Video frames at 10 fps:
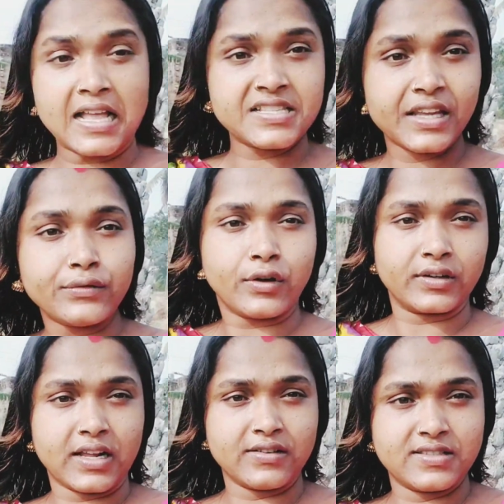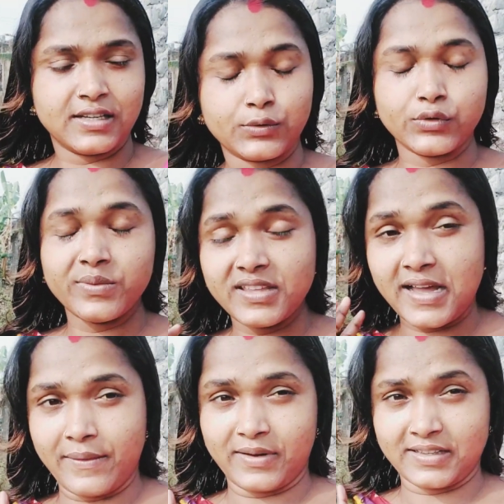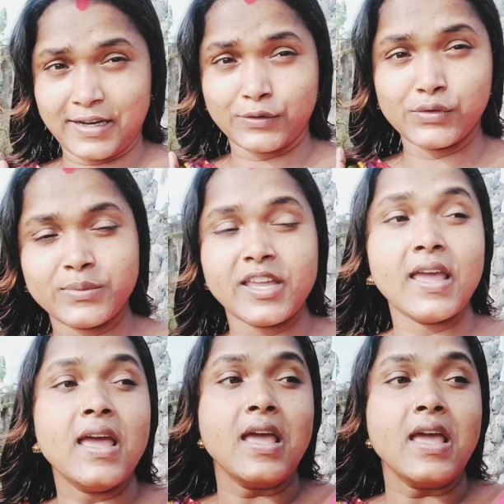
আজকের ফ্লগটা হচ্ছে খুবই ধামাকাদার খুবই